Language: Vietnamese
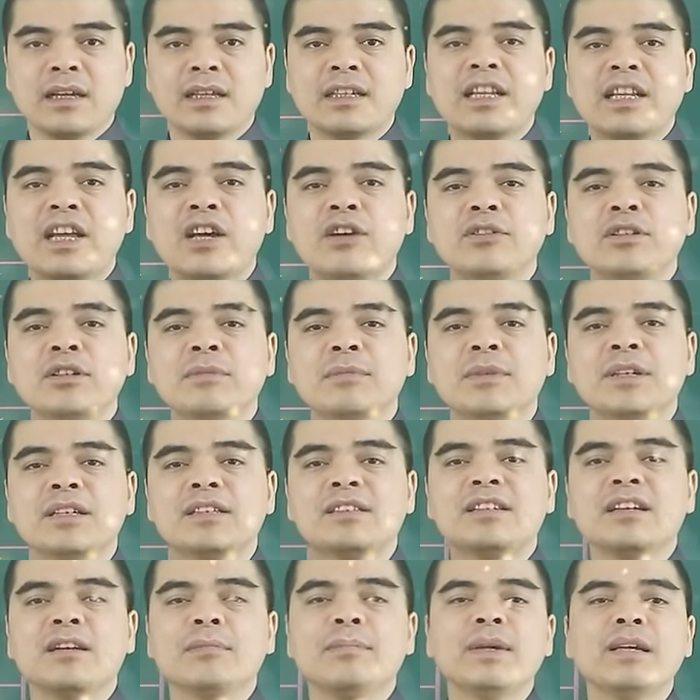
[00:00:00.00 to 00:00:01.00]
nếu như mà
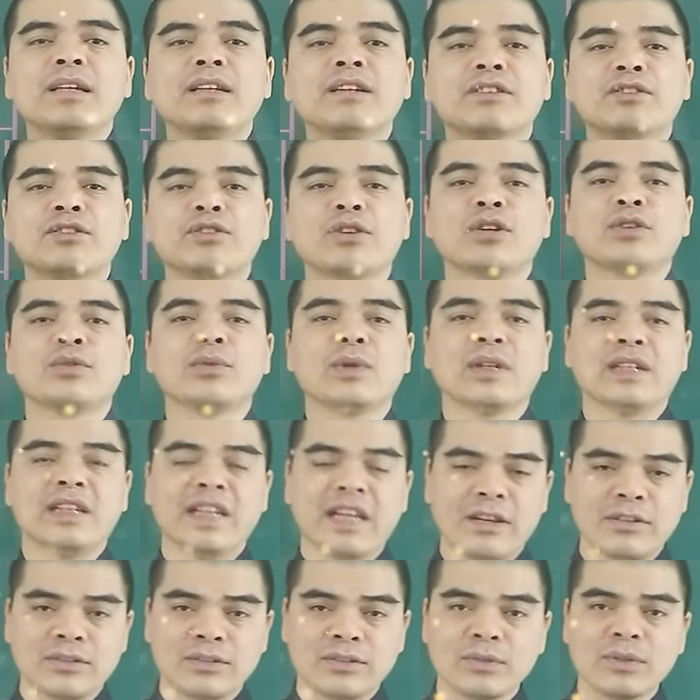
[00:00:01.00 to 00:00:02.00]
chưa biết được chọn tuổi
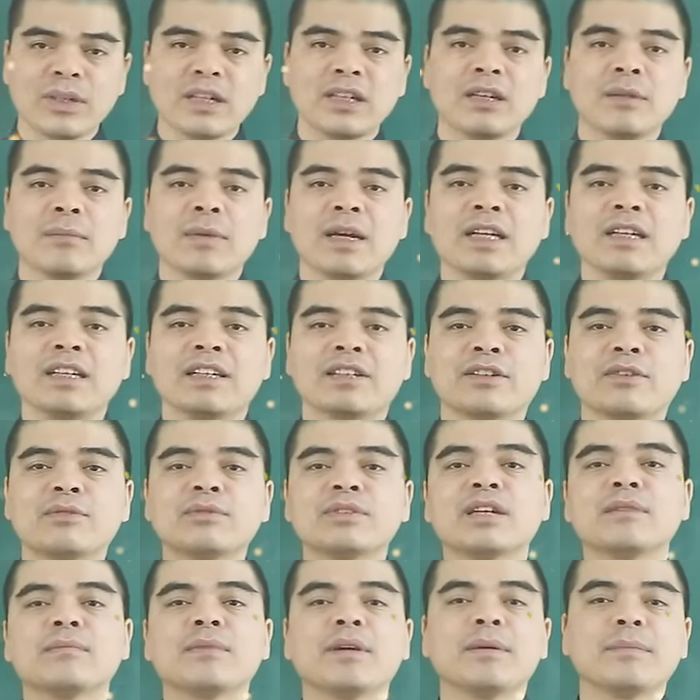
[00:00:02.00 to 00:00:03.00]
nào sông đất năm
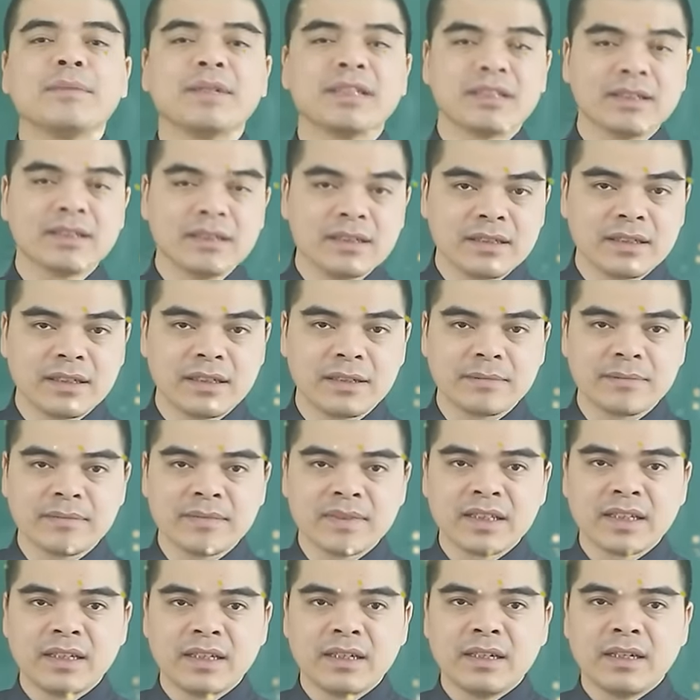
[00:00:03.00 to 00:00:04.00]
2024 ấy
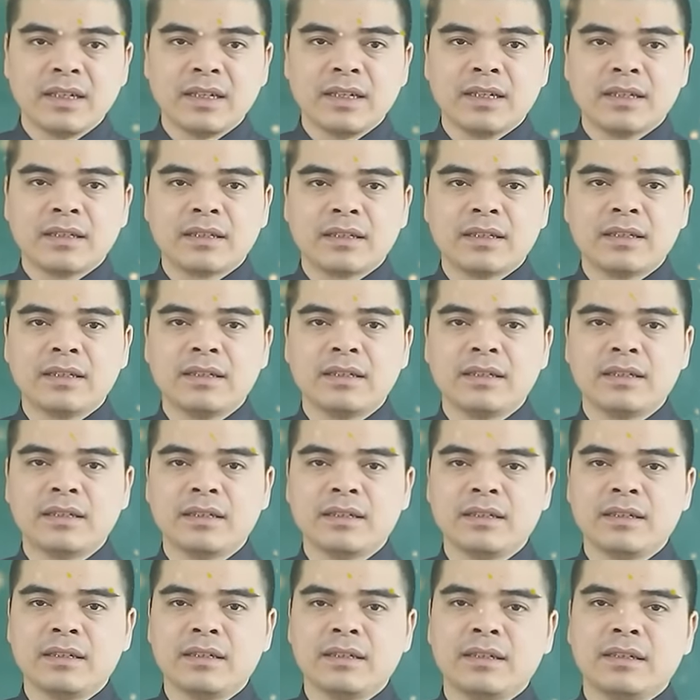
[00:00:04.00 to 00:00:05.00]

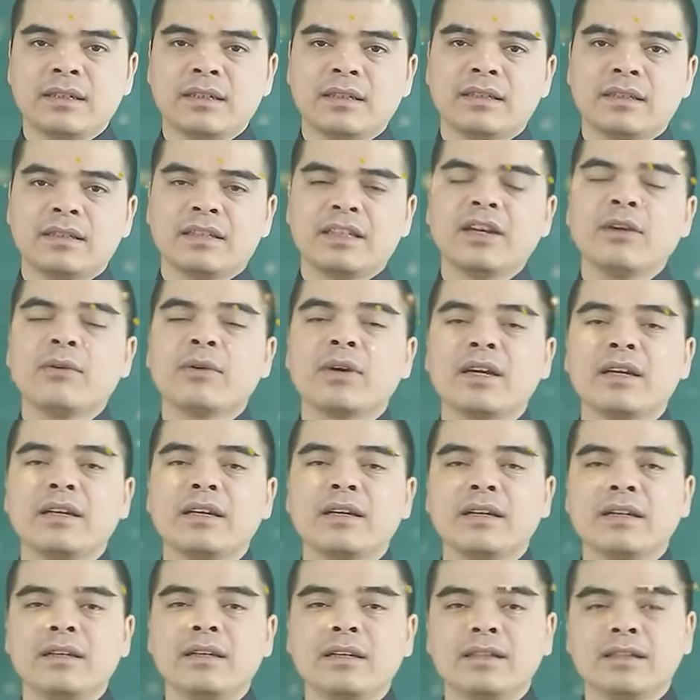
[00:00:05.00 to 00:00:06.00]
thì theo
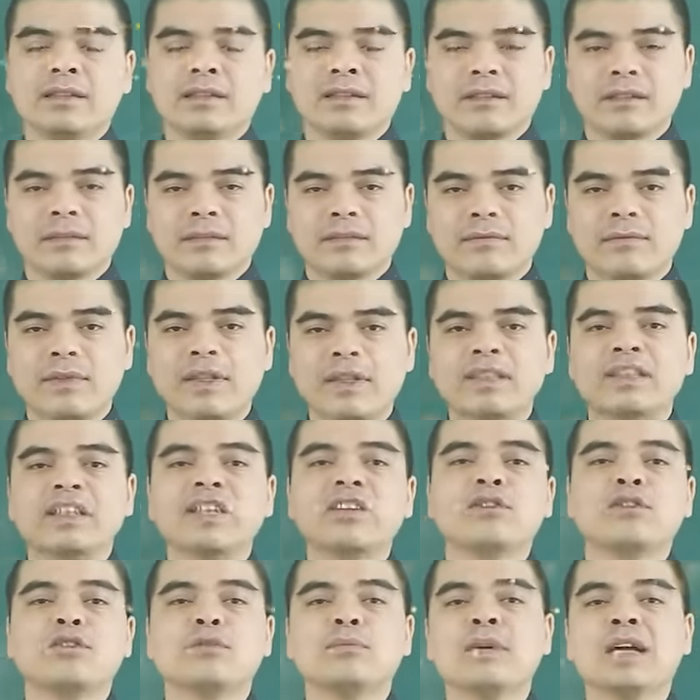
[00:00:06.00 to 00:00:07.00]
cái vận
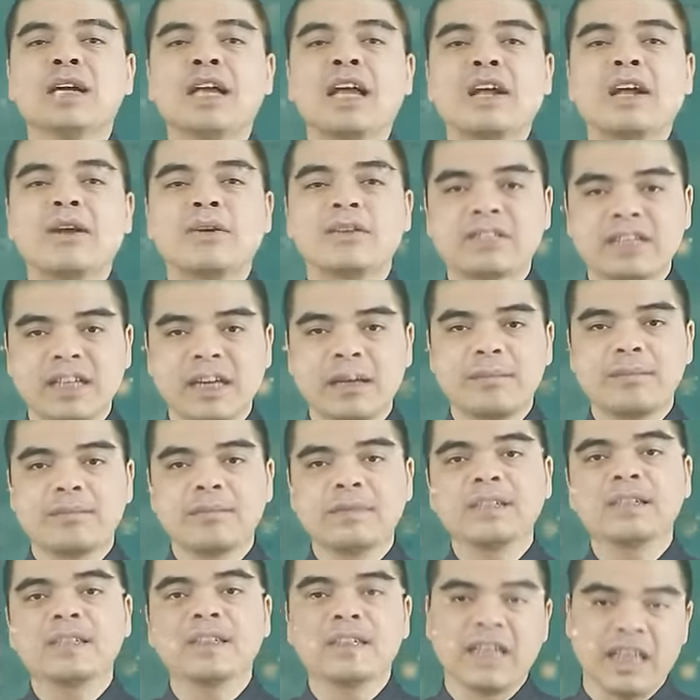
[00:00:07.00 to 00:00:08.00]
trình của 12 con giáp
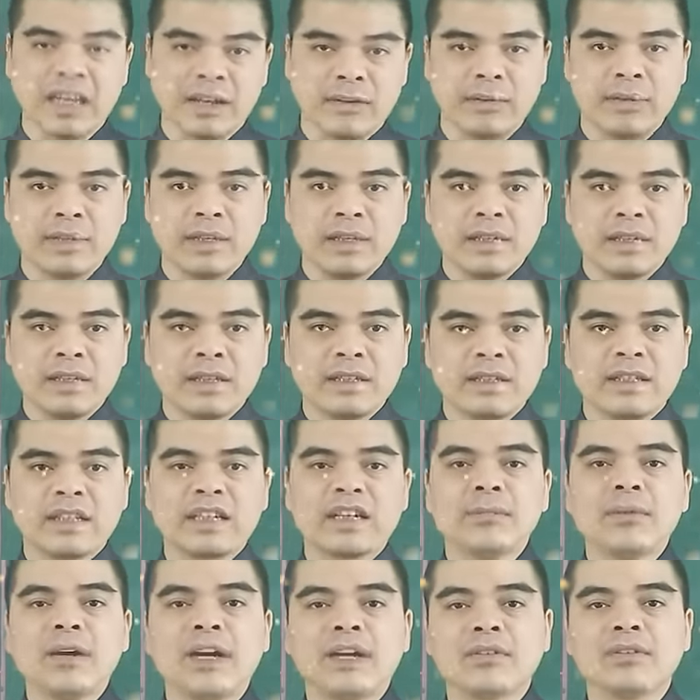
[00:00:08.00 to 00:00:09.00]
như thế nào thì
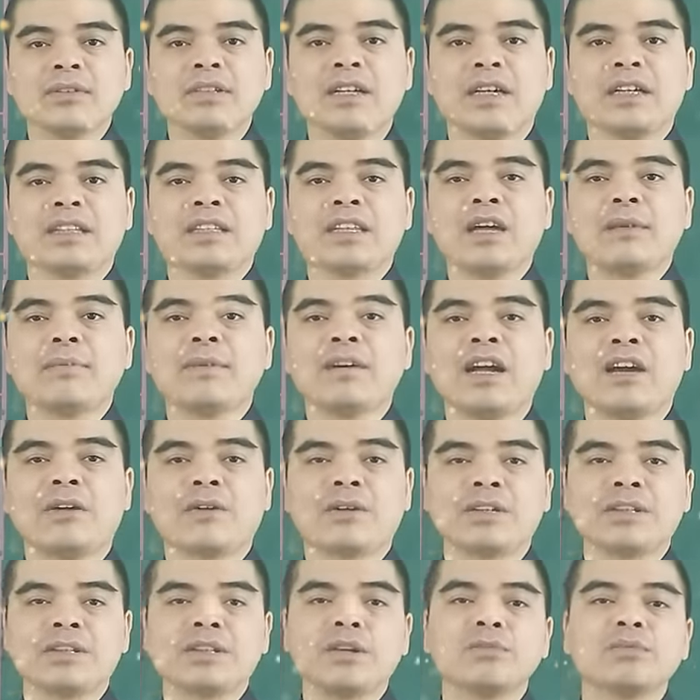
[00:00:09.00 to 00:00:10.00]
các bạn có thể tham khảo
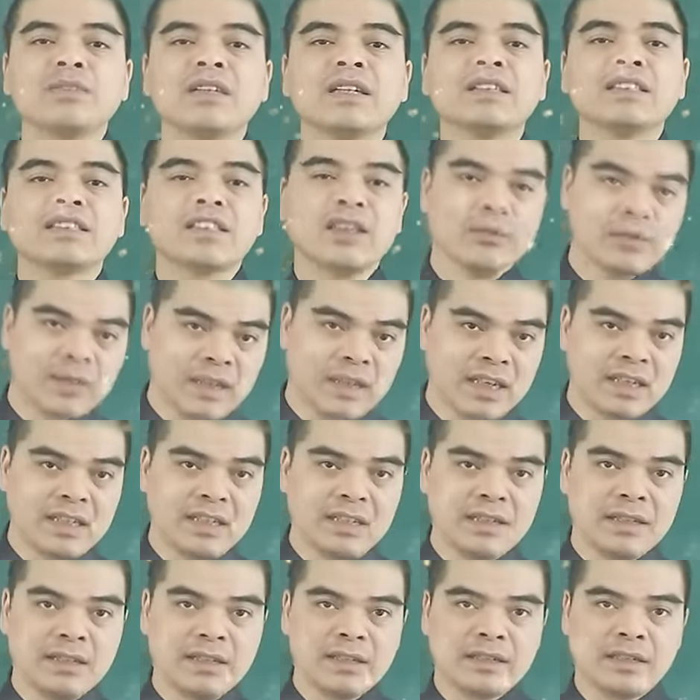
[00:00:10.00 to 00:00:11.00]
cái thông tin sau đây
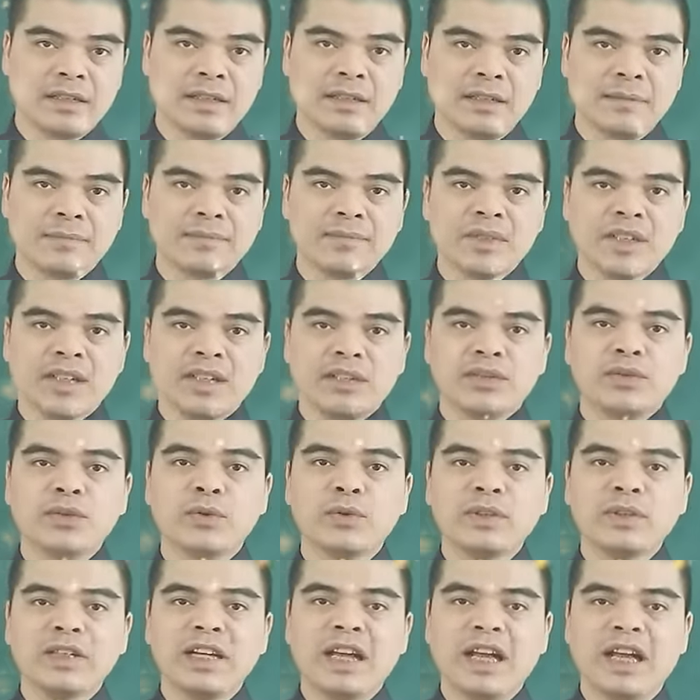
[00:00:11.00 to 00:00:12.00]
Đấy.
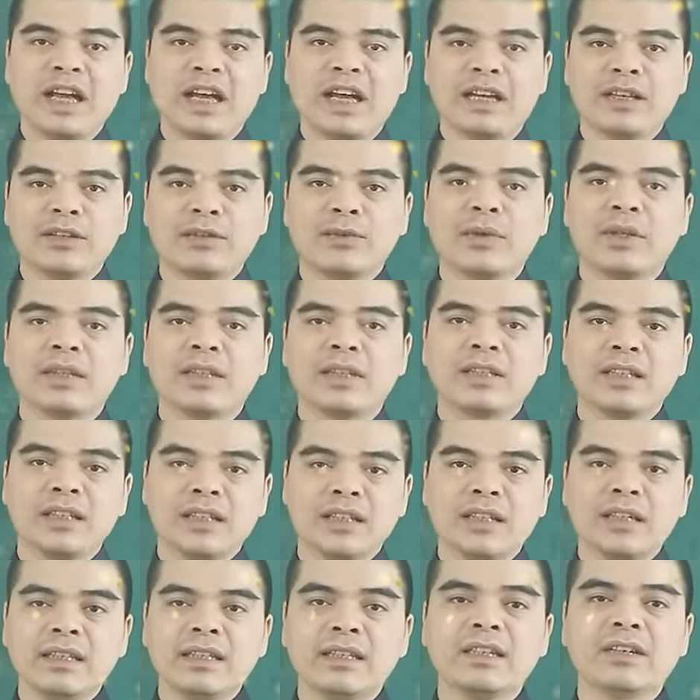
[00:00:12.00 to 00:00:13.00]
chủ nhà tuổi
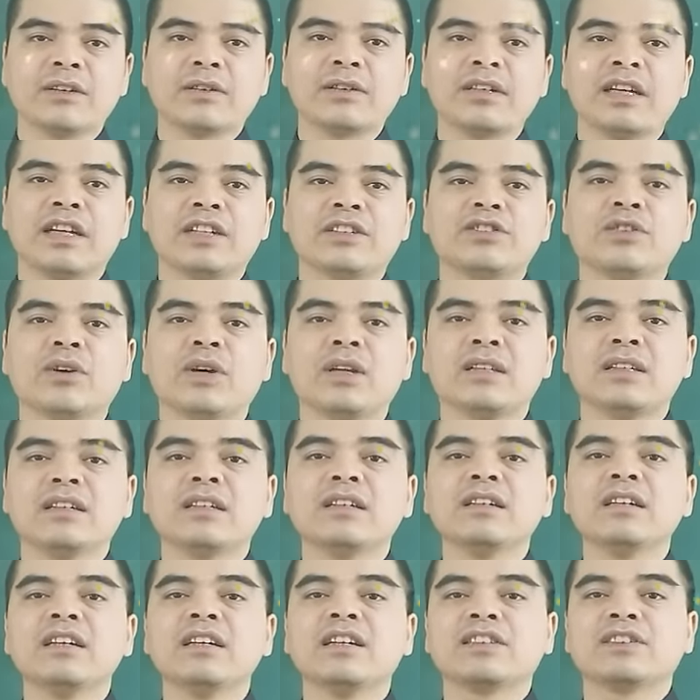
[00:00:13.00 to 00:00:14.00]
tý thì có thể chọn
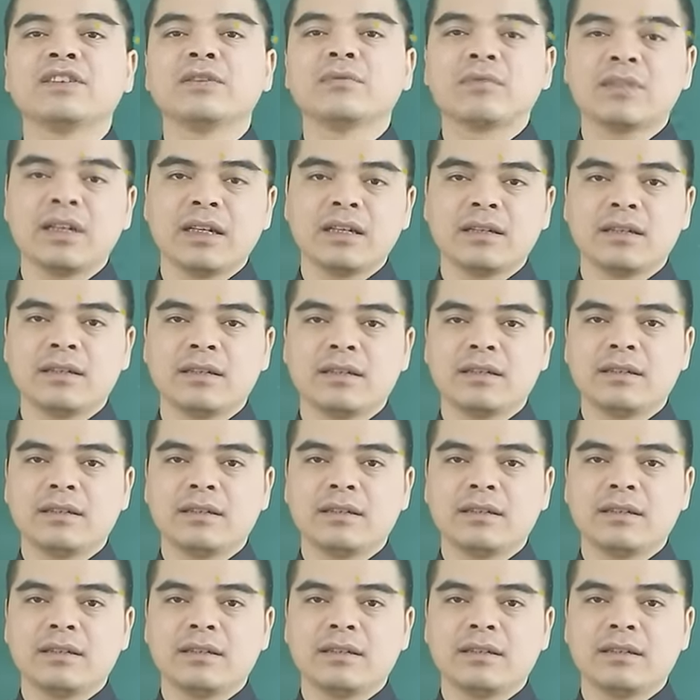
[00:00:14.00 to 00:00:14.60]
những người sông đất